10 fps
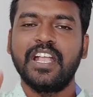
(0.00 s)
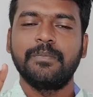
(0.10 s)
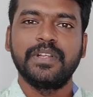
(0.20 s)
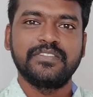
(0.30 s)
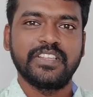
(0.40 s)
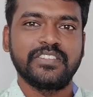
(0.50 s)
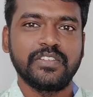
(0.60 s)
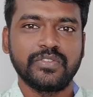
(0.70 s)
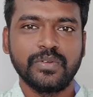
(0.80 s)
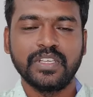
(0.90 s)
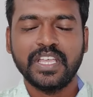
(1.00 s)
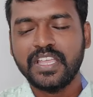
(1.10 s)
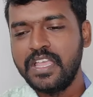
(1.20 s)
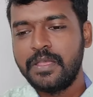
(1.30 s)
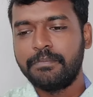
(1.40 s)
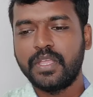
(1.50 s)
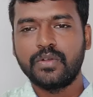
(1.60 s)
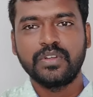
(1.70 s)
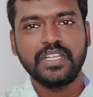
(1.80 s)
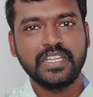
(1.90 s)
கமெண்ட் செக்ஷனில் சொல்லுங்கள்
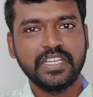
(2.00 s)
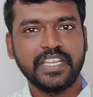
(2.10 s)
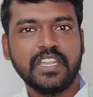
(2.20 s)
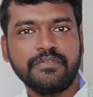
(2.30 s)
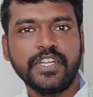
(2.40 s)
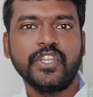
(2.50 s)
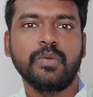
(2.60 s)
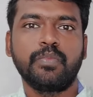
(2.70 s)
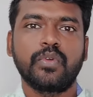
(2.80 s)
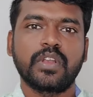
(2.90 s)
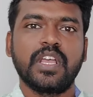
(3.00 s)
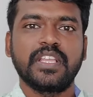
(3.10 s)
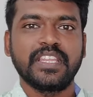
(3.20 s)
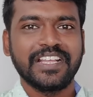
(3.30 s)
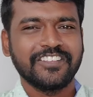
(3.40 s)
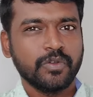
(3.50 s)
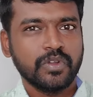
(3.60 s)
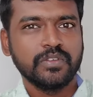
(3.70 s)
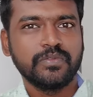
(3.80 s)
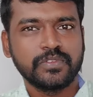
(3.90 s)
மேற்கொண்டு என்ன வீடியோ போடலாம் ஏதாவது
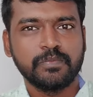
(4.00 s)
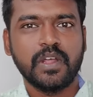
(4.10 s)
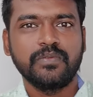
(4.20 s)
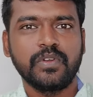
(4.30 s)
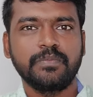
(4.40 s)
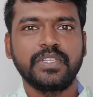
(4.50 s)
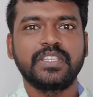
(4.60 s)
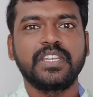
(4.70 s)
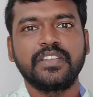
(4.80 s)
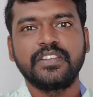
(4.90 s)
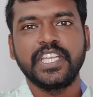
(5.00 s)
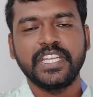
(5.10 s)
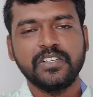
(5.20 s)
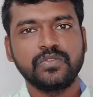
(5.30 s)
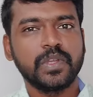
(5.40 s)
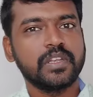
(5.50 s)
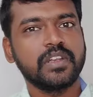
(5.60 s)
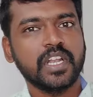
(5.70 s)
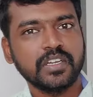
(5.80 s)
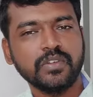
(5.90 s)
உங்களுக்கு ஸ்மார்ட் ஃபோனை பற்றின டீட்டெயில்ஸ்
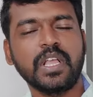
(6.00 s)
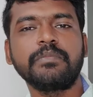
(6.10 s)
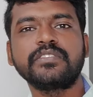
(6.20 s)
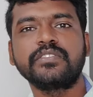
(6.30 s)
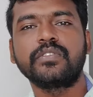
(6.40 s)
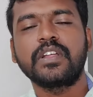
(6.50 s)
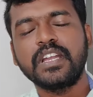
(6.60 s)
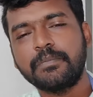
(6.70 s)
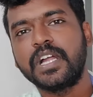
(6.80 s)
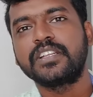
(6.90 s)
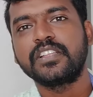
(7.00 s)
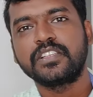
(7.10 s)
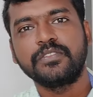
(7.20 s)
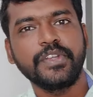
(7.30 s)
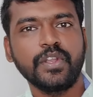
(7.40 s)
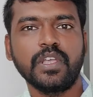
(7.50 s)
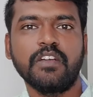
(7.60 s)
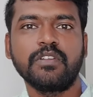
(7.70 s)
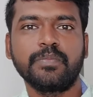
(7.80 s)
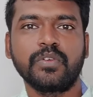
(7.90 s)
வேணும்னாலும் கமெண்ட் செஞ்சுருங்க நம்ம அடுத்தடுத்த வீடியோவில்
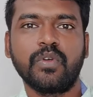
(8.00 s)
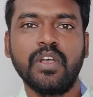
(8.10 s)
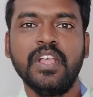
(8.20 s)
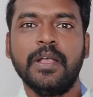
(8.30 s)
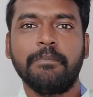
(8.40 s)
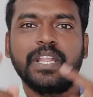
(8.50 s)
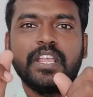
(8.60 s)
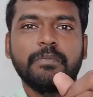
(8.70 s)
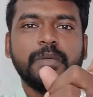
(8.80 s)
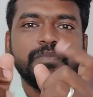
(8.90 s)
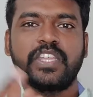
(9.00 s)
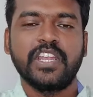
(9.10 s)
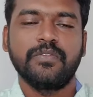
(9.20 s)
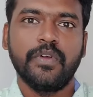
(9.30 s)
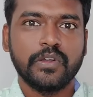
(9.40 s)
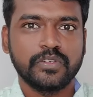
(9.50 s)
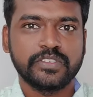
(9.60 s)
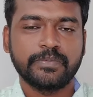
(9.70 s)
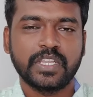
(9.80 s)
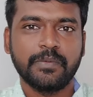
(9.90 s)
கவர் பண்ணுவோம் மறக்காமல் நம்ம சேனலை
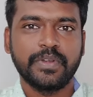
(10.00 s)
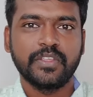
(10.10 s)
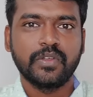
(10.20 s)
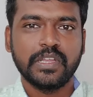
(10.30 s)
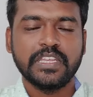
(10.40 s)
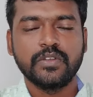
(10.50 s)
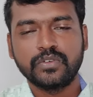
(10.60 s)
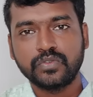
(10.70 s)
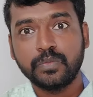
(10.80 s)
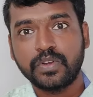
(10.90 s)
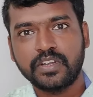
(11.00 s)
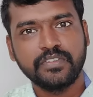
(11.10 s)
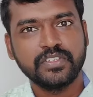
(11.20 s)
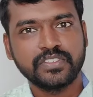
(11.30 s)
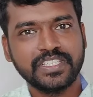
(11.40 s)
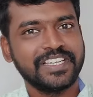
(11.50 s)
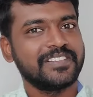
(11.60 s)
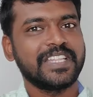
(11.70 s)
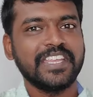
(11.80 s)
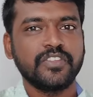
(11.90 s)
ஃபாலோன்னு சப்ஸ்கிரைப் பண்ணிக்கோங்க இன்னொரு சூப்பரான வீடியோ
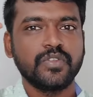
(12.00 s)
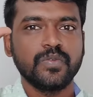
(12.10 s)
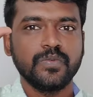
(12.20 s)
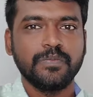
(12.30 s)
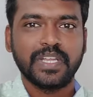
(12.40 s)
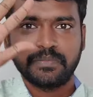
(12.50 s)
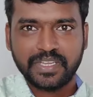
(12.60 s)
சந்திக்கலாம் தேங்க்யூ பை